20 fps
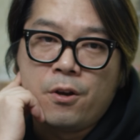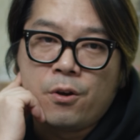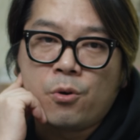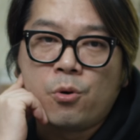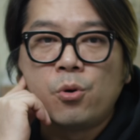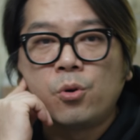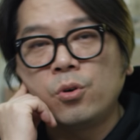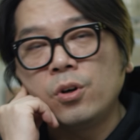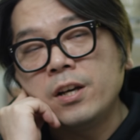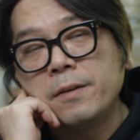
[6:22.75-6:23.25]

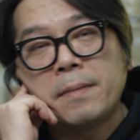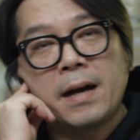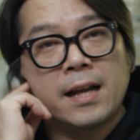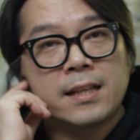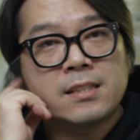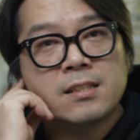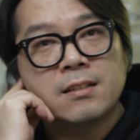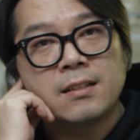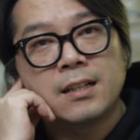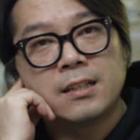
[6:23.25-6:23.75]
그거에
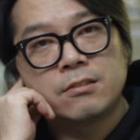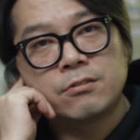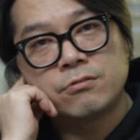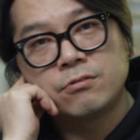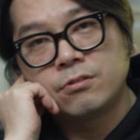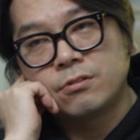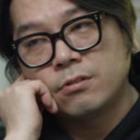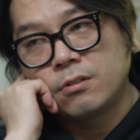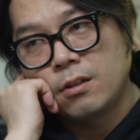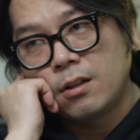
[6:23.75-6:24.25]
맞춰
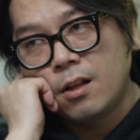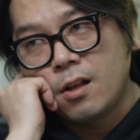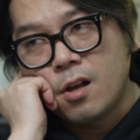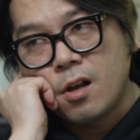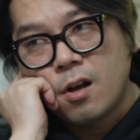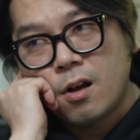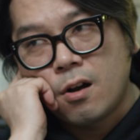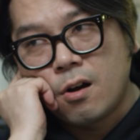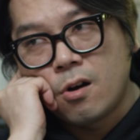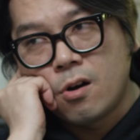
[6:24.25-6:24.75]
가지고
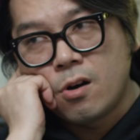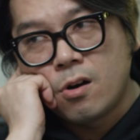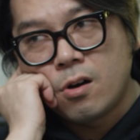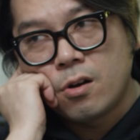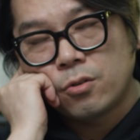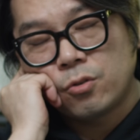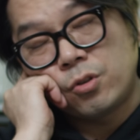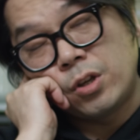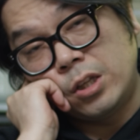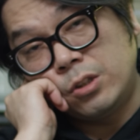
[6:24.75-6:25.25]

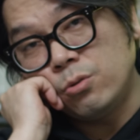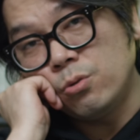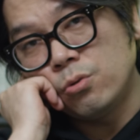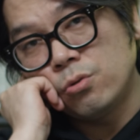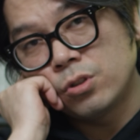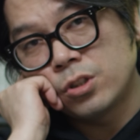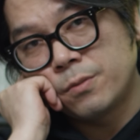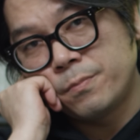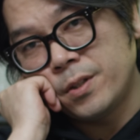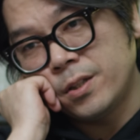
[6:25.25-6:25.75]
어
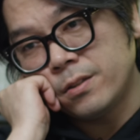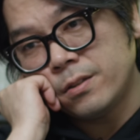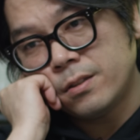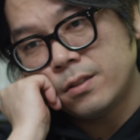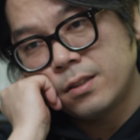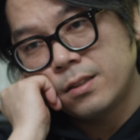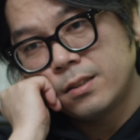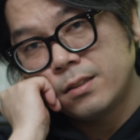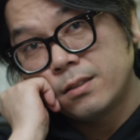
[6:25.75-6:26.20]
되도록이면